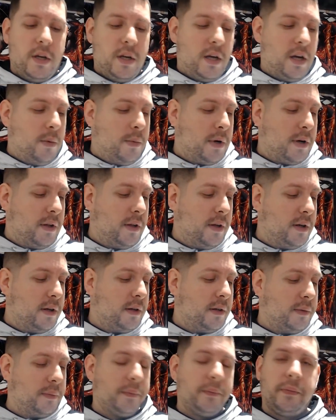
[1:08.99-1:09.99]
É uma cadeira
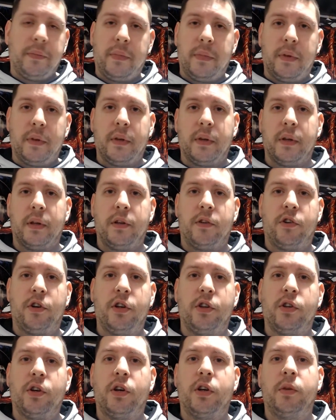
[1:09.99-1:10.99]
hum, de
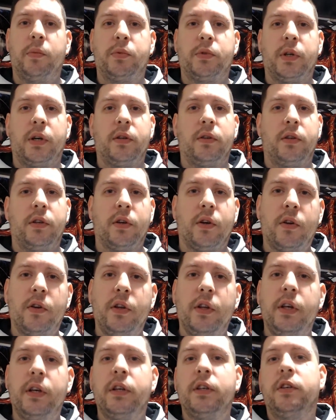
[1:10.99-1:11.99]
escritório, portanto, em
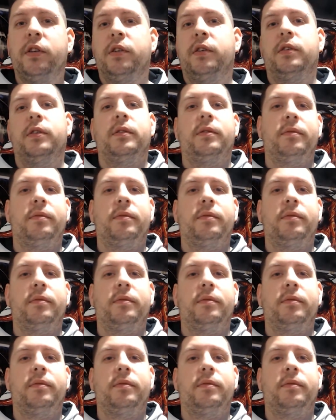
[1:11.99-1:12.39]
rodinhas.